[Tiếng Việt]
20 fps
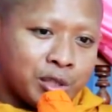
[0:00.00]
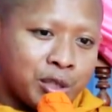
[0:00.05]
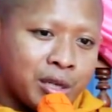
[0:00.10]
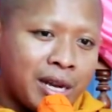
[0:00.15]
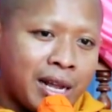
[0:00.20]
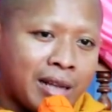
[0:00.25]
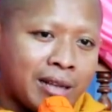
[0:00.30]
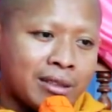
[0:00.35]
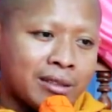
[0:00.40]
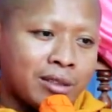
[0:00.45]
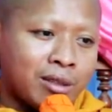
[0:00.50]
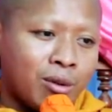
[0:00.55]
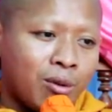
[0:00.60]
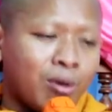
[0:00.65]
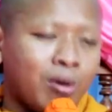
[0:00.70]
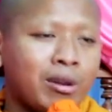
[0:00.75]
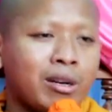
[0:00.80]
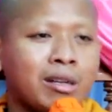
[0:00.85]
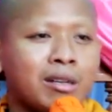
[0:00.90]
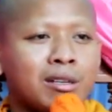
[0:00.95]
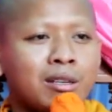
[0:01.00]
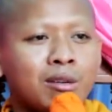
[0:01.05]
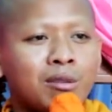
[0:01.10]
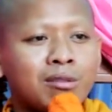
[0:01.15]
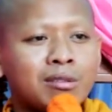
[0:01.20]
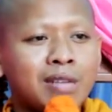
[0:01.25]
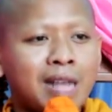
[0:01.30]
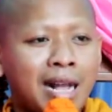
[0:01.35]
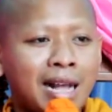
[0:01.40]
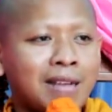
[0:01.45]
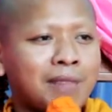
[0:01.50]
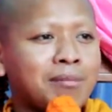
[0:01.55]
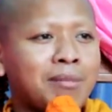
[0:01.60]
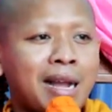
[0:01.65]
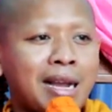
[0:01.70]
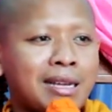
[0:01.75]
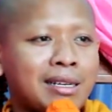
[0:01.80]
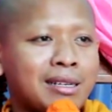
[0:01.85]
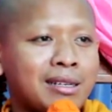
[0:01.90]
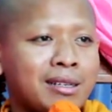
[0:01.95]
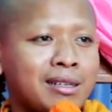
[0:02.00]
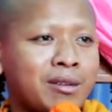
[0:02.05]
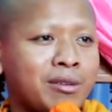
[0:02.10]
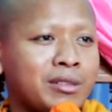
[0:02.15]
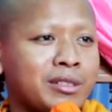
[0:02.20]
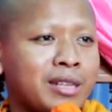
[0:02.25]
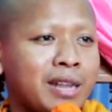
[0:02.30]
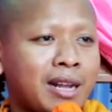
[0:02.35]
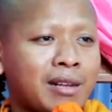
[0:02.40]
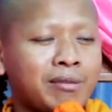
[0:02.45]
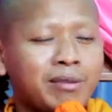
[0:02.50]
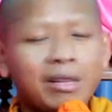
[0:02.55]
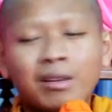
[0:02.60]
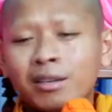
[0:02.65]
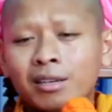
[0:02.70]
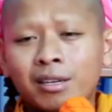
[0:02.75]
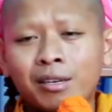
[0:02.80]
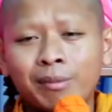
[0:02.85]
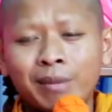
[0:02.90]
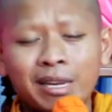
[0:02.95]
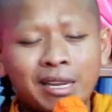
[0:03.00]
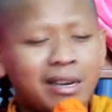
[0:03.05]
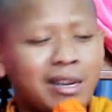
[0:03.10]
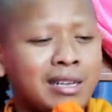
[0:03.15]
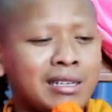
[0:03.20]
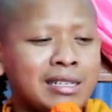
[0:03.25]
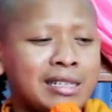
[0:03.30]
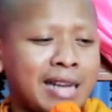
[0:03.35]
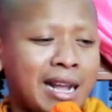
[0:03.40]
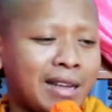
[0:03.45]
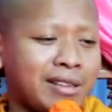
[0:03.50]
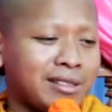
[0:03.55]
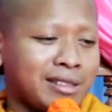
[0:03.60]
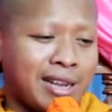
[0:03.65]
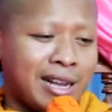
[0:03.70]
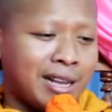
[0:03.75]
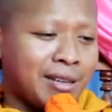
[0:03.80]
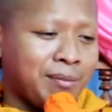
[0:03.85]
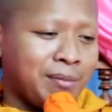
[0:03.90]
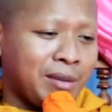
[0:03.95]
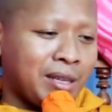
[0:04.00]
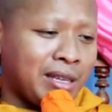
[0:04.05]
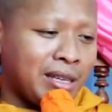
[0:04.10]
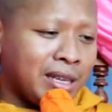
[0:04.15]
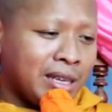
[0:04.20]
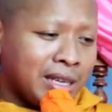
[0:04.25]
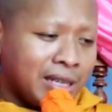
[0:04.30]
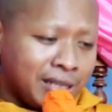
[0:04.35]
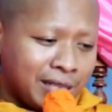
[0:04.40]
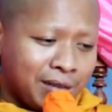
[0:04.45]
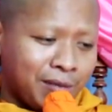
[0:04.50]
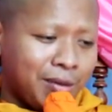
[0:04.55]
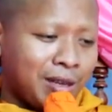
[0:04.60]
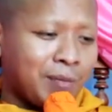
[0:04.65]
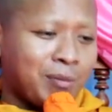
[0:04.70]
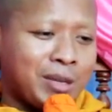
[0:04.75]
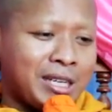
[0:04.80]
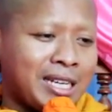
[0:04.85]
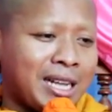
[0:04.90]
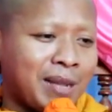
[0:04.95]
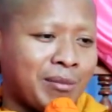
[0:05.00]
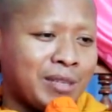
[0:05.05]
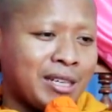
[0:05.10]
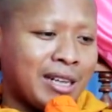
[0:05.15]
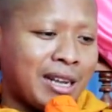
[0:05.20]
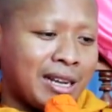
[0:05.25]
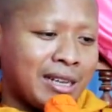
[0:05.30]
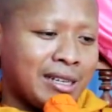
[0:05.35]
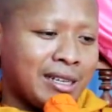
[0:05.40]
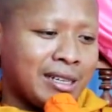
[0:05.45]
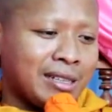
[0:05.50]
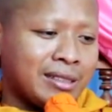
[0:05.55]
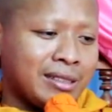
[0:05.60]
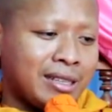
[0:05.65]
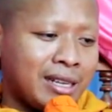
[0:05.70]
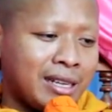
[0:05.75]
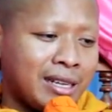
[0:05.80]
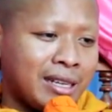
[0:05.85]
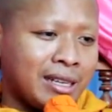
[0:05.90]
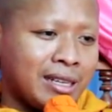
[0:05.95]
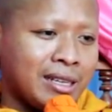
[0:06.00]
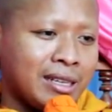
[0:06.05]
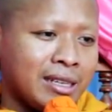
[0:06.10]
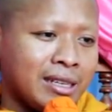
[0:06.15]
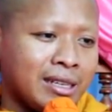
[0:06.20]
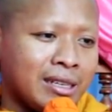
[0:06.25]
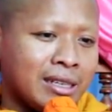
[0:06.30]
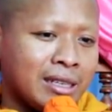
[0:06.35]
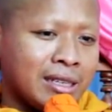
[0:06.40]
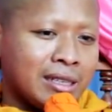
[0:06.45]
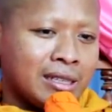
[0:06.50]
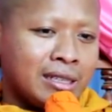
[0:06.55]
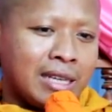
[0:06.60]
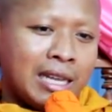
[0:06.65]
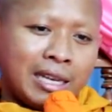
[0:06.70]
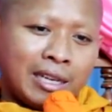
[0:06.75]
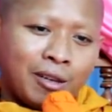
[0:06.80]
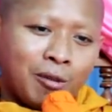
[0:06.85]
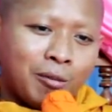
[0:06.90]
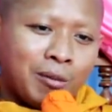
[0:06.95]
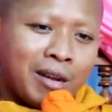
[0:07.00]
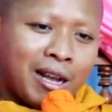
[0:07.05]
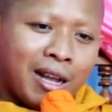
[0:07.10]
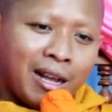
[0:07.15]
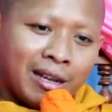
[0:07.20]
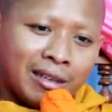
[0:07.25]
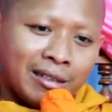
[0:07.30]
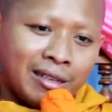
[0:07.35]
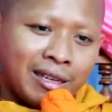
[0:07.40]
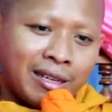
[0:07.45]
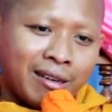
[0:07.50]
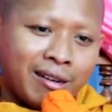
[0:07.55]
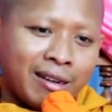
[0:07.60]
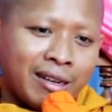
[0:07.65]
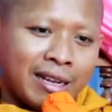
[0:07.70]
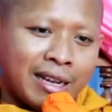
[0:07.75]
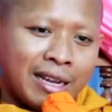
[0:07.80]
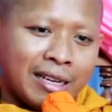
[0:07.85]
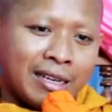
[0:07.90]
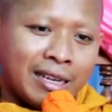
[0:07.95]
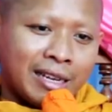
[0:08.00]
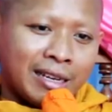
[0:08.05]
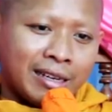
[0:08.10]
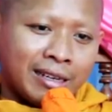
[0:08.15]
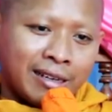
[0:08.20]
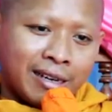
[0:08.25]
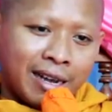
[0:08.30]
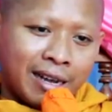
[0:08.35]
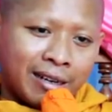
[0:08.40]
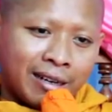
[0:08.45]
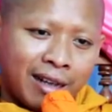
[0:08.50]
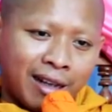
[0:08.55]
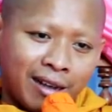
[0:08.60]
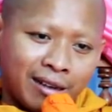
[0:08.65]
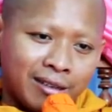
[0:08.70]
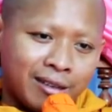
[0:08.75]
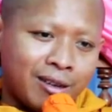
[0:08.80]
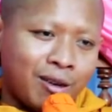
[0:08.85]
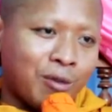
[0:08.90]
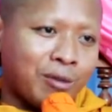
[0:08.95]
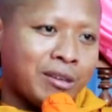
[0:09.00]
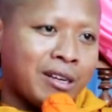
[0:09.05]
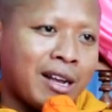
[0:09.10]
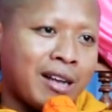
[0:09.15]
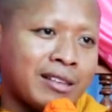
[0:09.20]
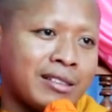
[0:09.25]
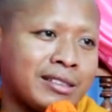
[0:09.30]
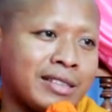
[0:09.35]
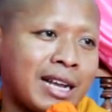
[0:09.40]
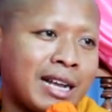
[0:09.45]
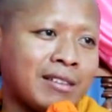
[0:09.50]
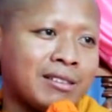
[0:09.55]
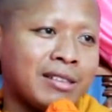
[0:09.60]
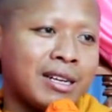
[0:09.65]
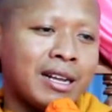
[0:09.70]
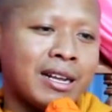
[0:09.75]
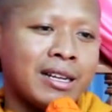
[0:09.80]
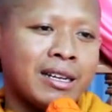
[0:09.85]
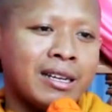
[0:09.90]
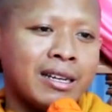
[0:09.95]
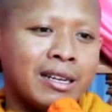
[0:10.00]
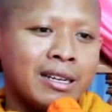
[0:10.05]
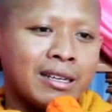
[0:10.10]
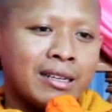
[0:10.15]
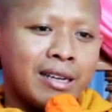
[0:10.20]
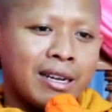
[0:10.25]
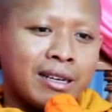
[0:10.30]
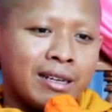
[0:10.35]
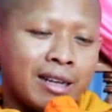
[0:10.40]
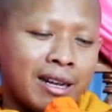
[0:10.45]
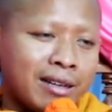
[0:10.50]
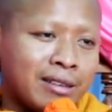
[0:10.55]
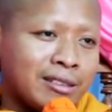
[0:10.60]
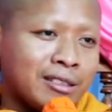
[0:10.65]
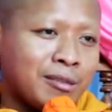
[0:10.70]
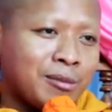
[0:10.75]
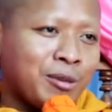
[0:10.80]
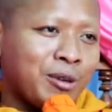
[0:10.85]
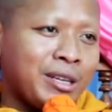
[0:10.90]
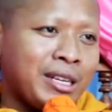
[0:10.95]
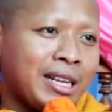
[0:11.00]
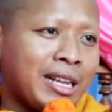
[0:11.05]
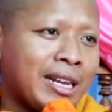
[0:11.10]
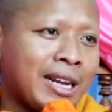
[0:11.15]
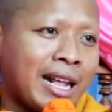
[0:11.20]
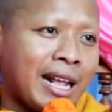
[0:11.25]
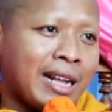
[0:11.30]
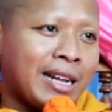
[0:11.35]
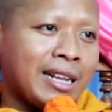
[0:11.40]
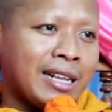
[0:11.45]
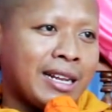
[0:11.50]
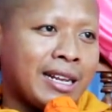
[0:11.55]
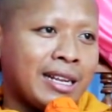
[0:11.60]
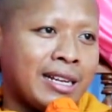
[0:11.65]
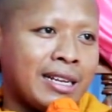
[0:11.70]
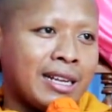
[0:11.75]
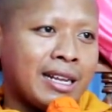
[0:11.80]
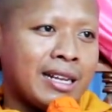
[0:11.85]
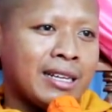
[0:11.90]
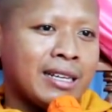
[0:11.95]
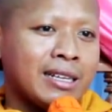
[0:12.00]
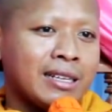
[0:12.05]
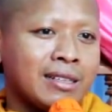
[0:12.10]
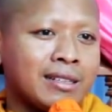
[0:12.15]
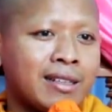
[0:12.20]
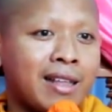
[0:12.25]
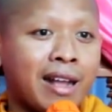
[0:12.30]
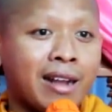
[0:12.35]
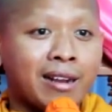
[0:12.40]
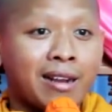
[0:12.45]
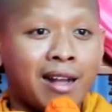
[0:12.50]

chức năng thua nơi nông cái bay nơi nông chức năng việc khmien nơi nào ngay pi chỉ biết phải chăm ngày nâng tề nhân nhung khăng đây là ngày để khăng côn khăng trao này để khăng cho vui nè na để đây đây thạc